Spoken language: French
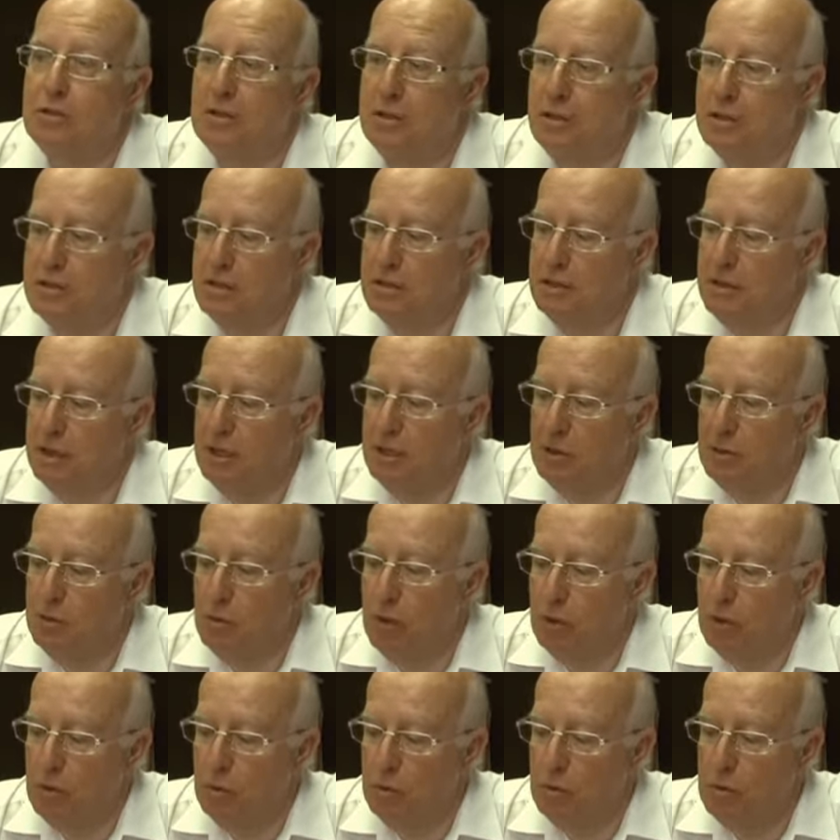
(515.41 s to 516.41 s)
dans un
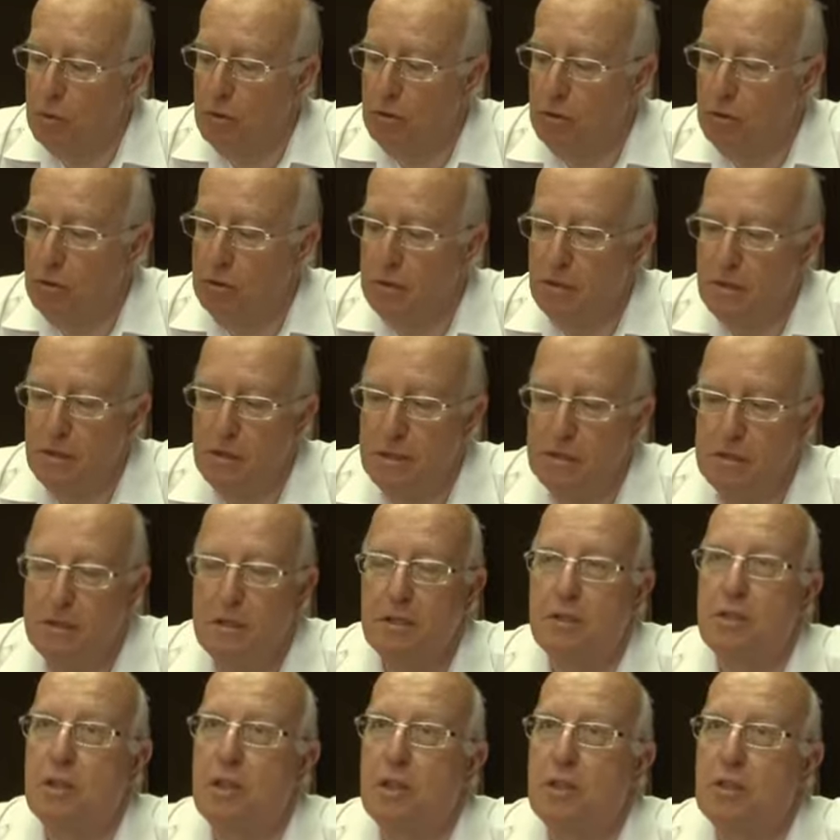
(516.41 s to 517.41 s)
territoire comme le nôtre,
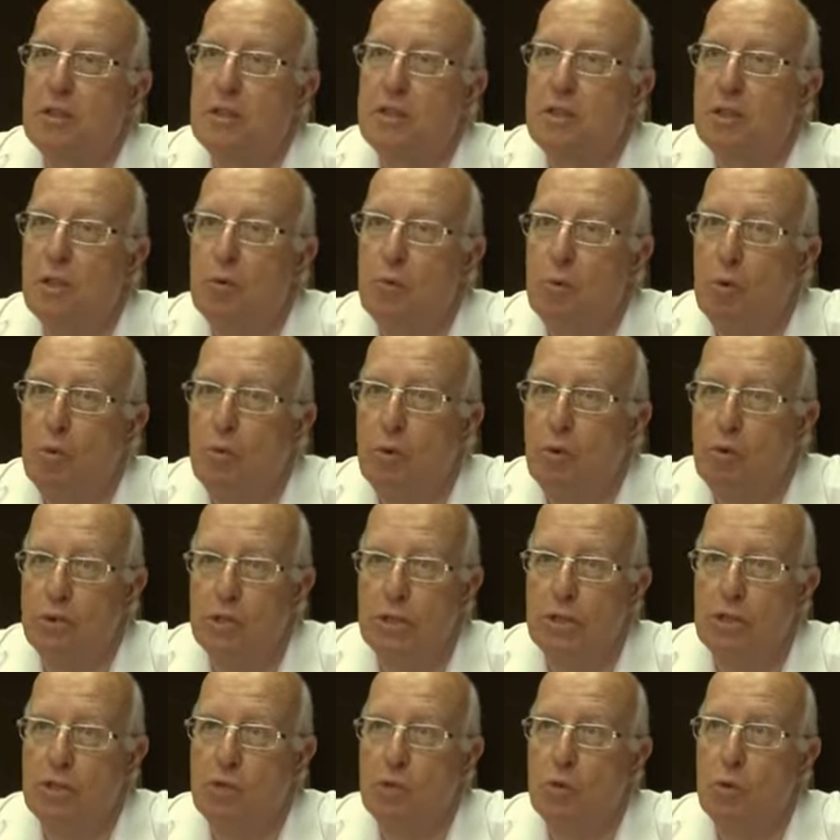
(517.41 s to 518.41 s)
c'est un, beau
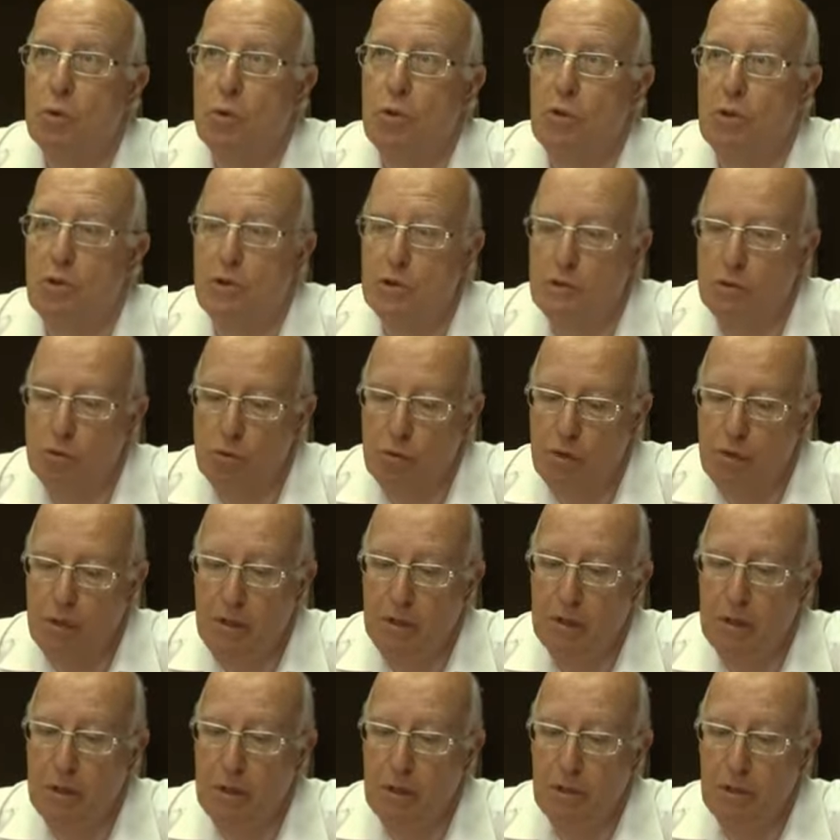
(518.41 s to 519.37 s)
projet en soi, en soi.